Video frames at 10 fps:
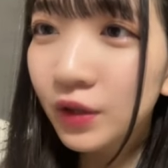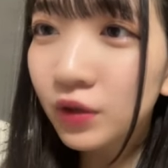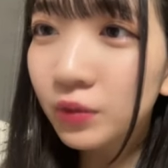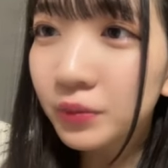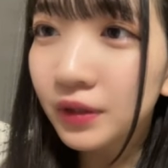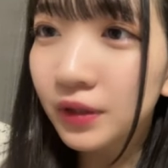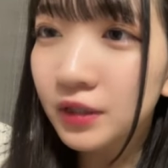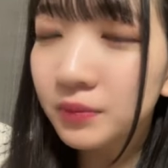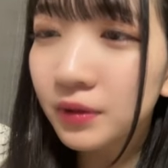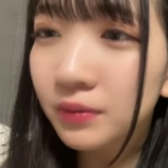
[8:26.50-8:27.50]
夜の部だと
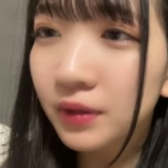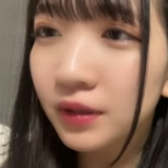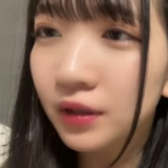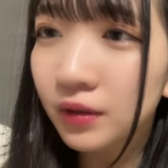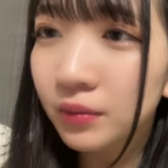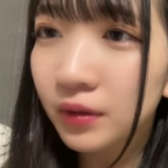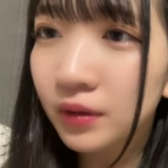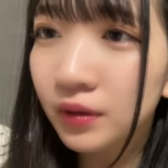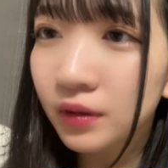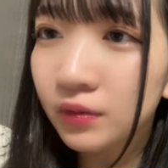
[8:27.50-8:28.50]
始まる前に並べ
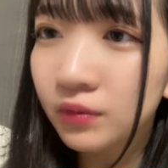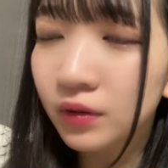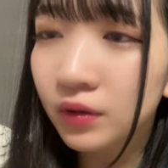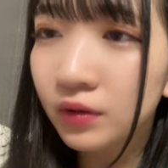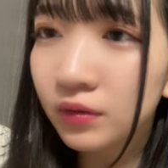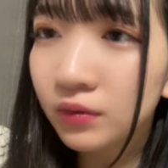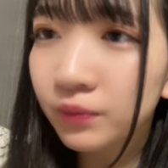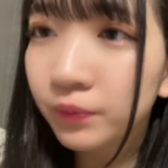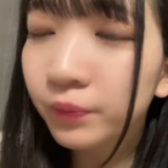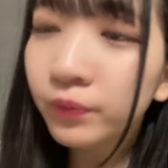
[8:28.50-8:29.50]
るんだな
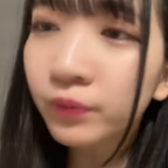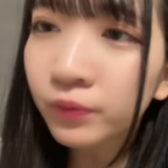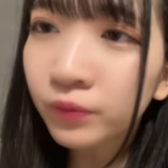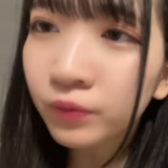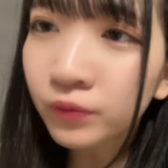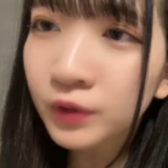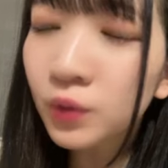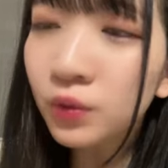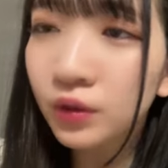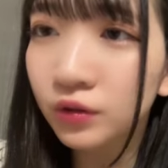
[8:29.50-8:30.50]
うーん
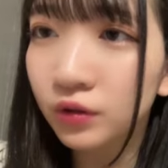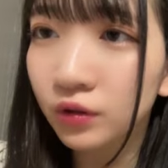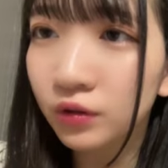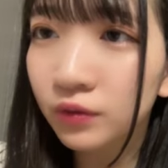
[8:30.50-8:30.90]
そうなんだ